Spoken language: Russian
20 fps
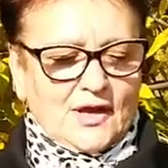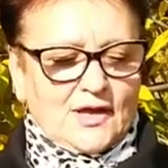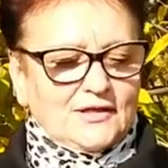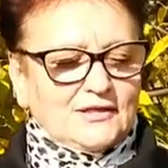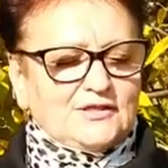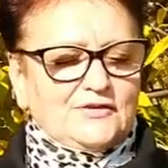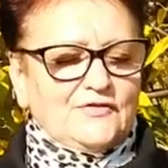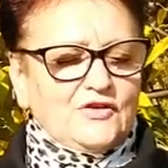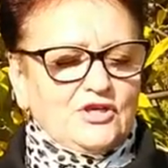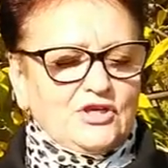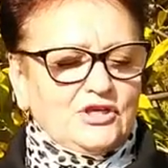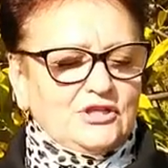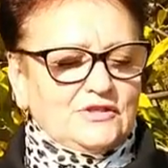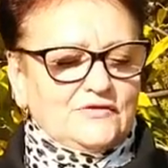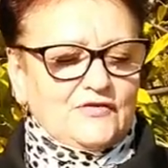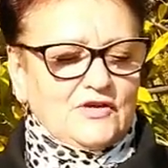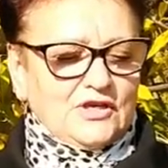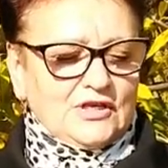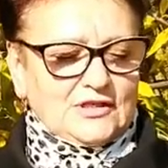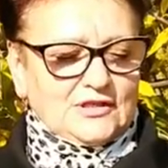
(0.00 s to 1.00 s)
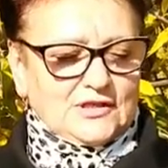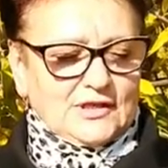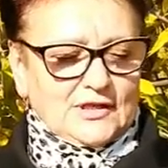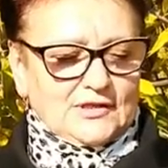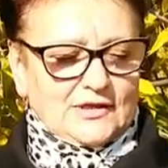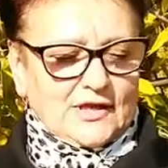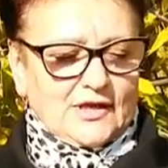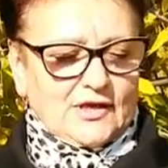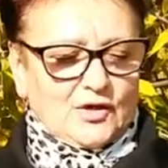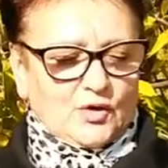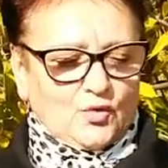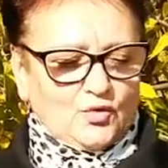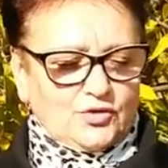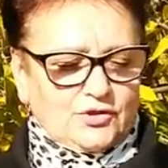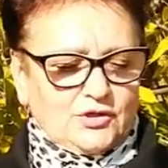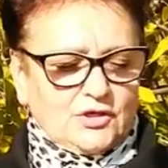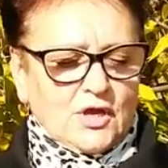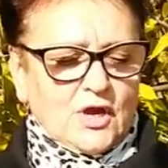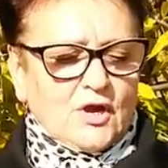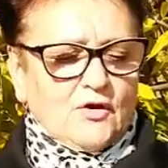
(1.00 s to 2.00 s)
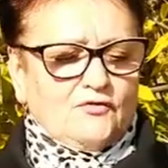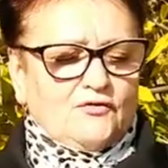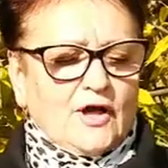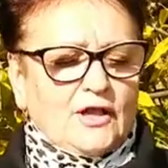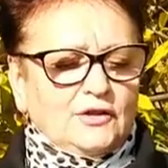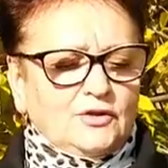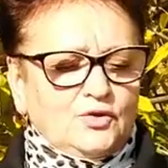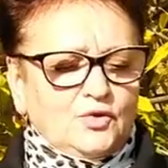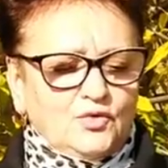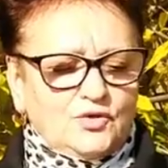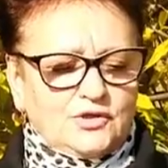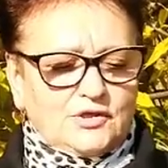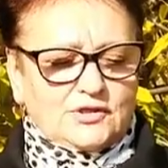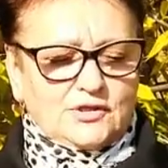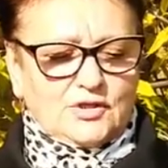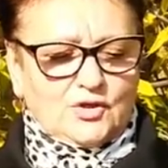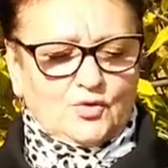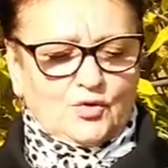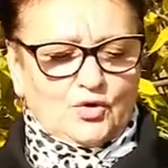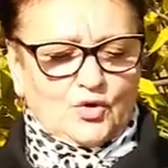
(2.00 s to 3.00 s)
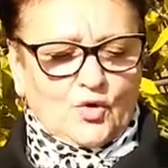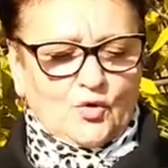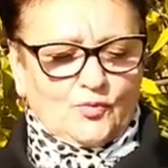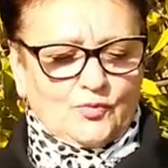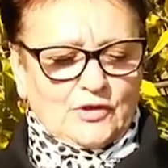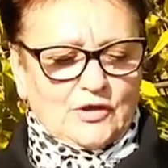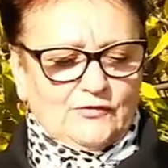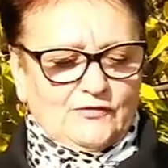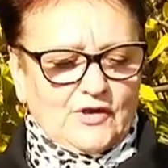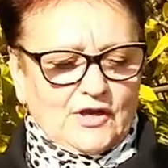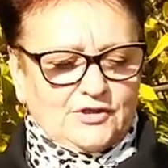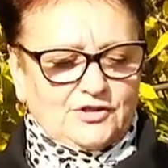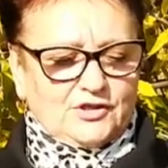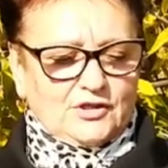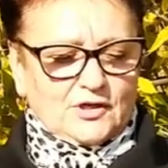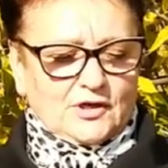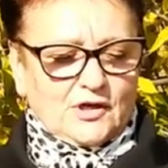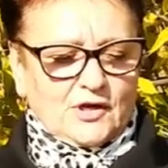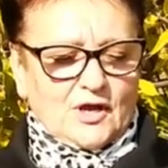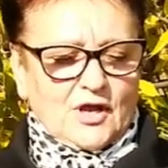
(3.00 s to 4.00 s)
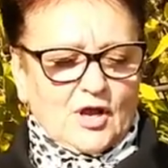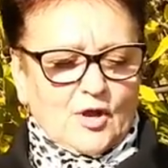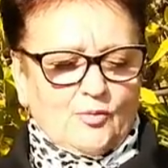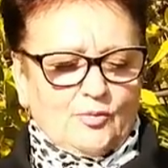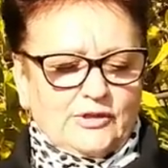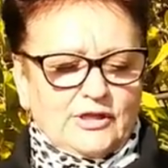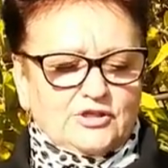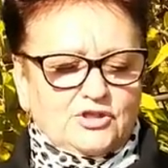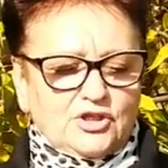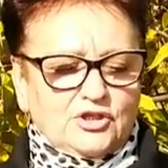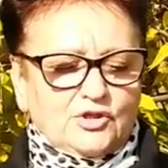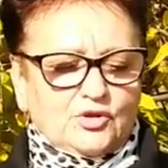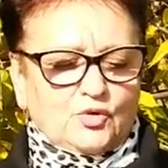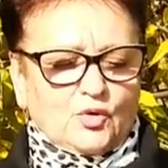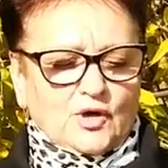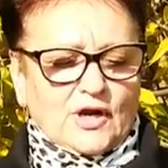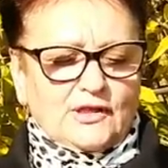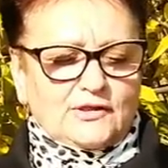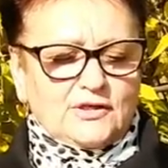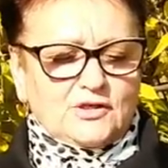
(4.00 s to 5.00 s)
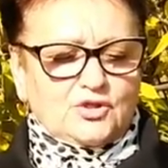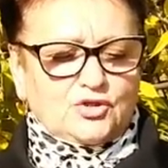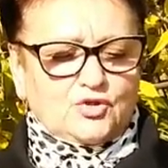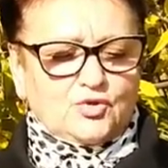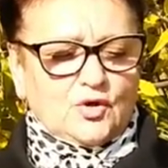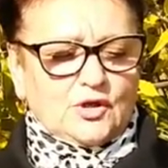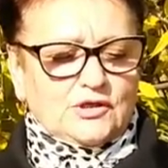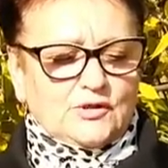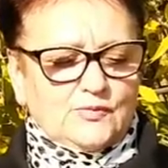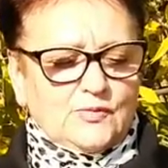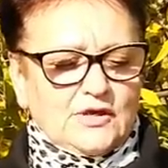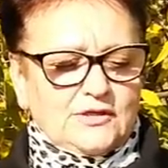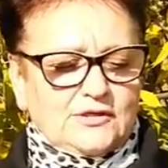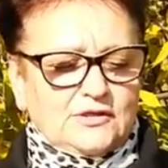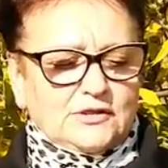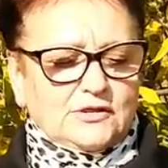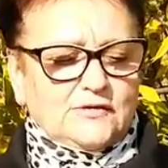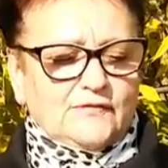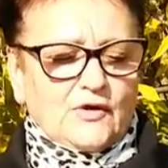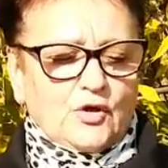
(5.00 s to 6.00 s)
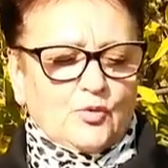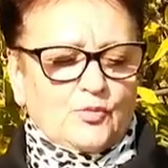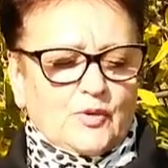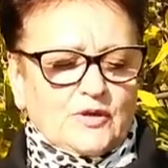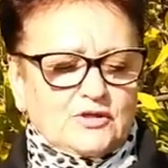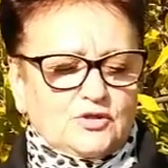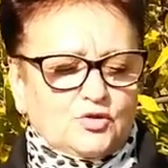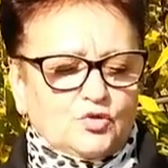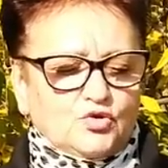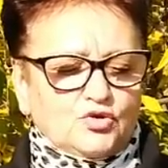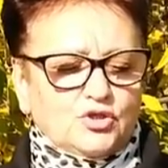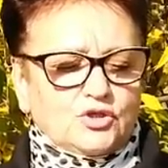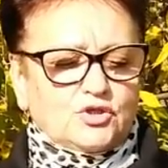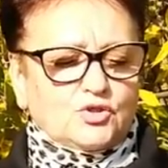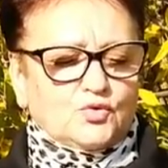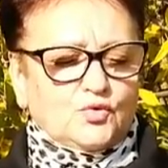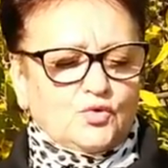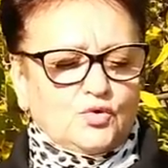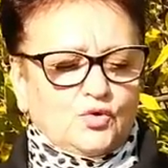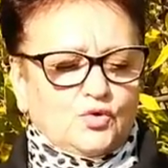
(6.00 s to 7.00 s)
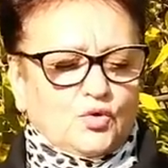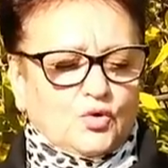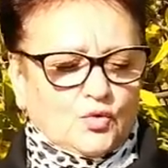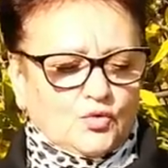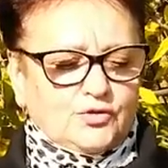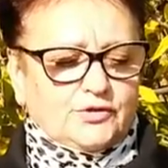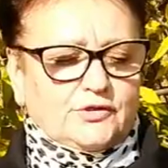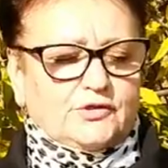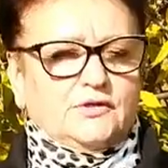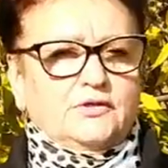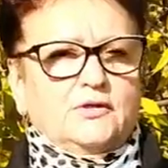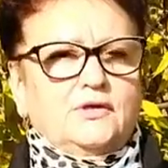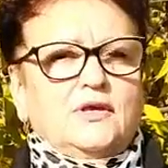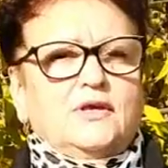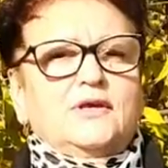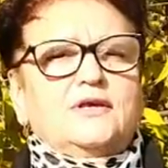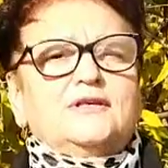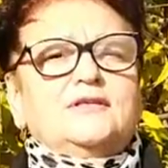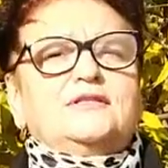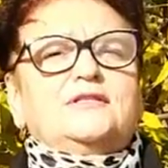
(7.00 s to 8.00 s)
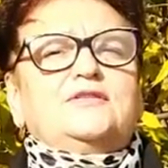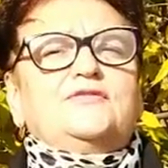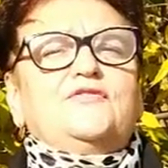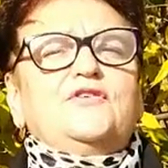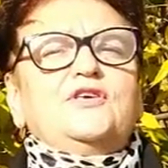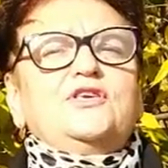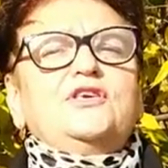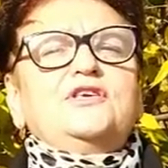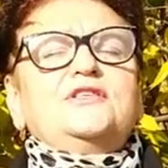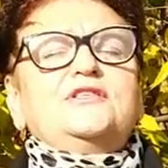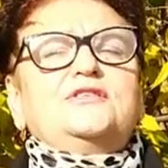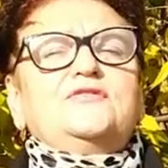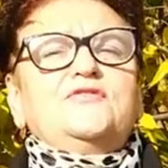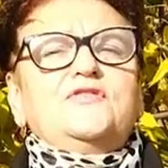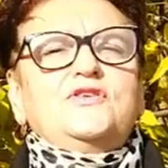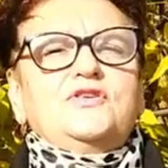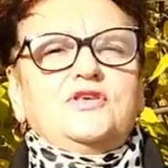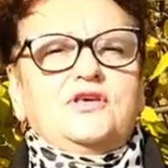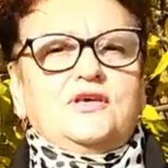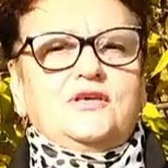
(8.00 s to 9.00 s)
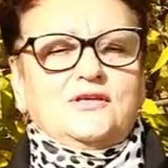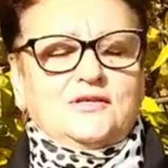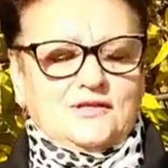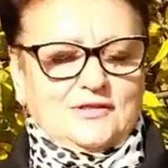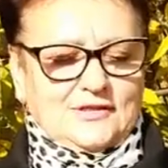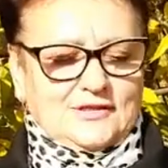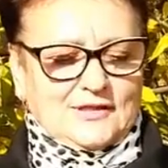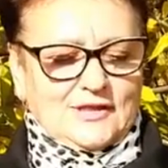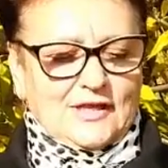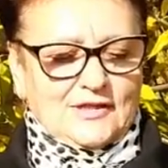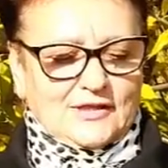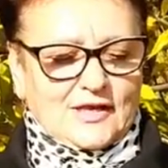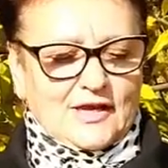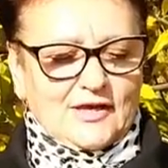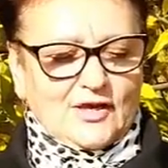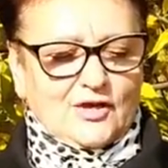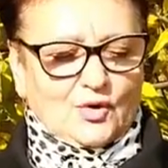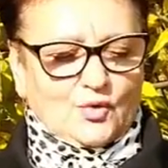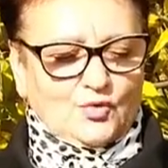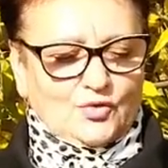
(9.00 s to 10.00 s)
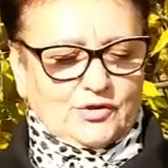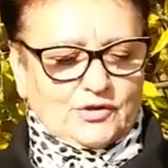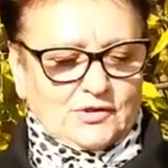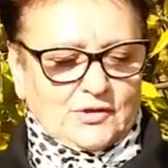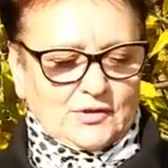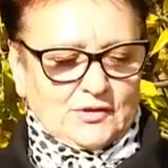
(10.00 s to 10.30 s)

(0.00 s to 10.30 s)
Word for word: Звени, звени, золотая Русь, волнуйся, неуемный ветер, Блажен, кто радостью отметил твою пастушескую грусть. Звени, звени, золотая Русь,